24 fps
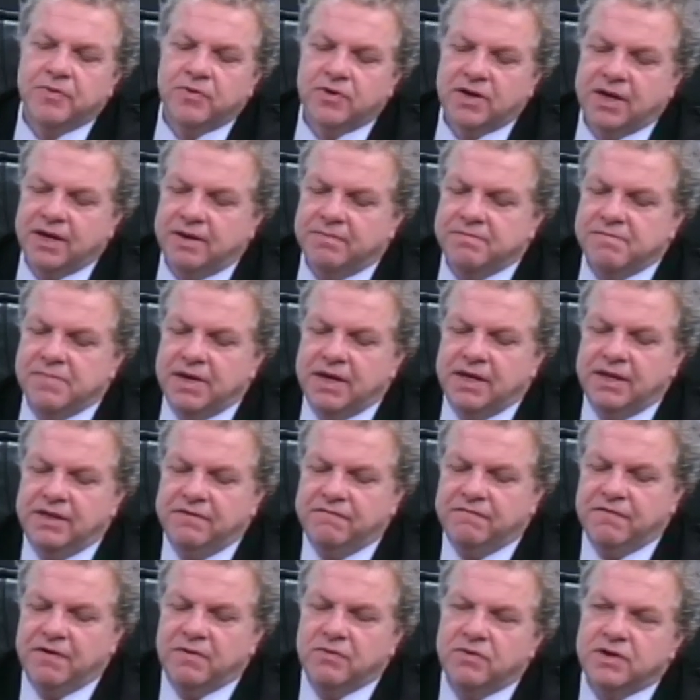porque en vez de
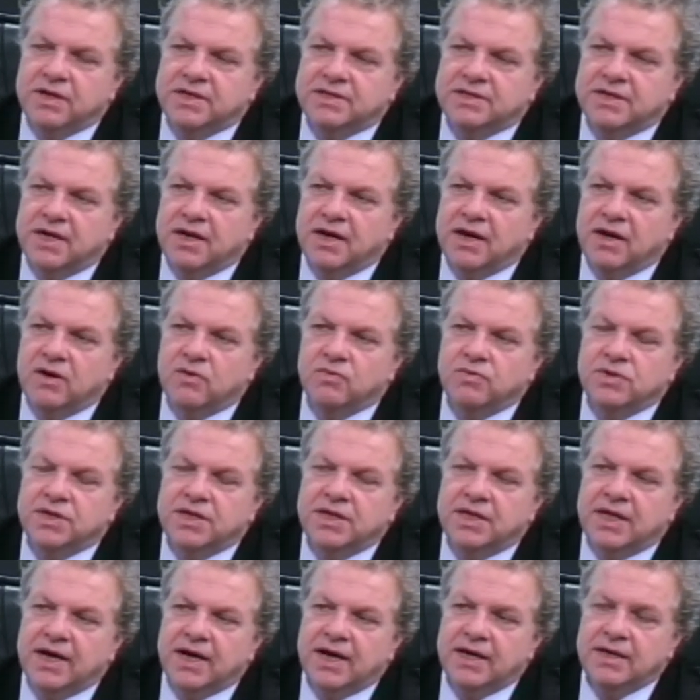favorecer la
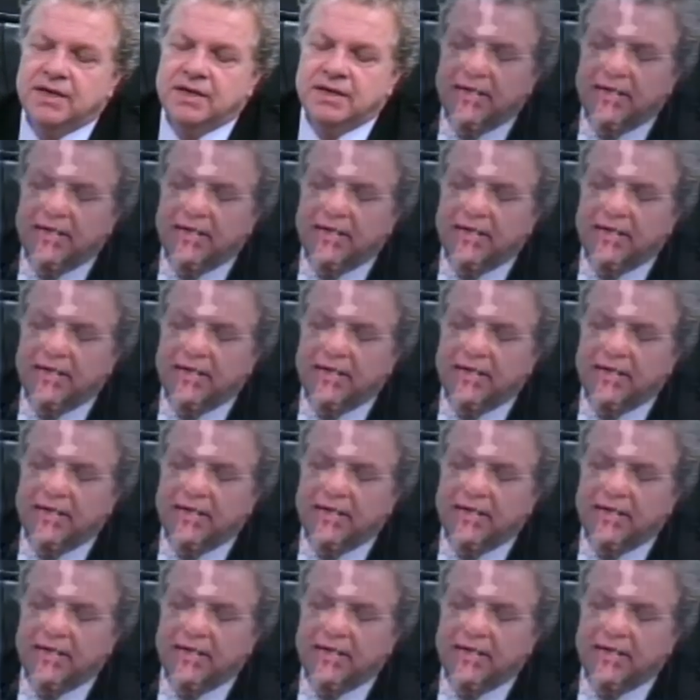unidad,